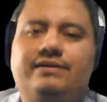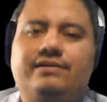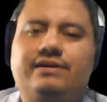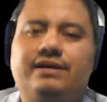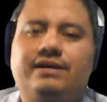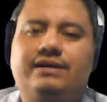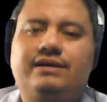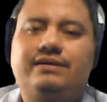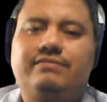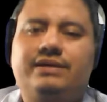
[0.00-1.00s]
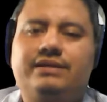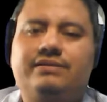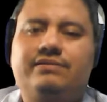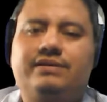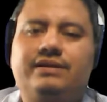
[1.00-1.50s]
Ok, ¿quién más
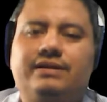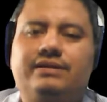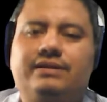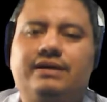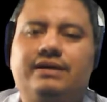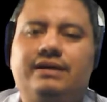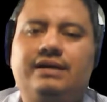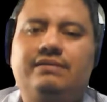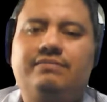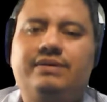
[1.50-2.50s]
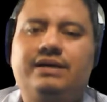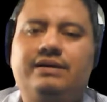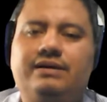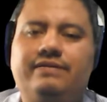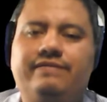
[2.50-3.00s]
se conecta?
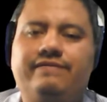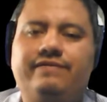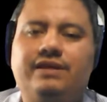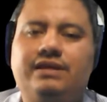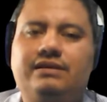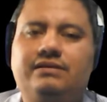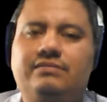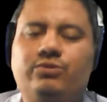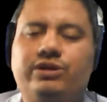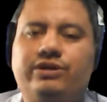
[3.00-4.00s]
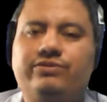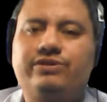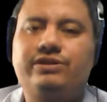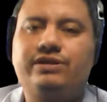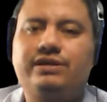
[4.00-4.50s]
Alba Vides, buenas
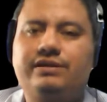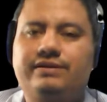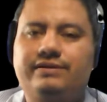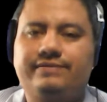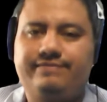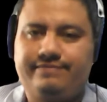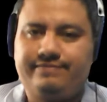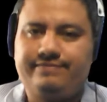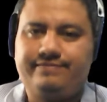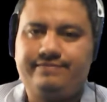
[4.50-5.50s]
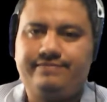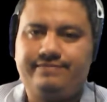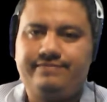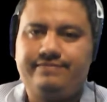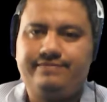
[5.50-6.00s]
noches.
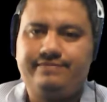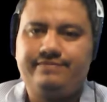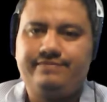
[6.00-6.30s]
Buenas